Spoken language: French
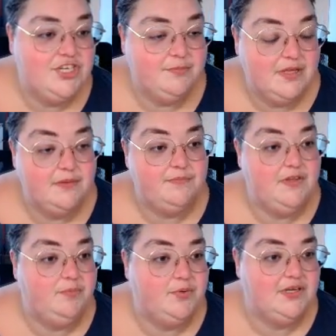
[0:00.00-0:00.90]
j'ai mes
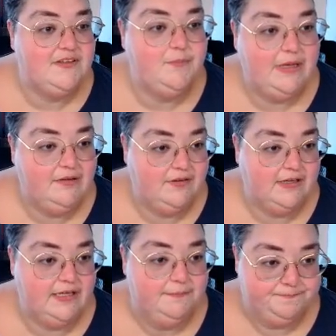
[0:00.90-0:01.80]
petites polices
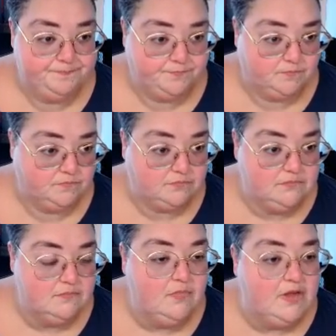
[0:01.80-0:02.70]
préférées.
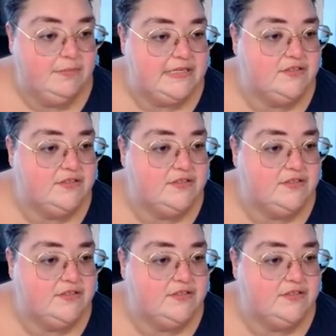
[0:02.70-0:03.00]
Mais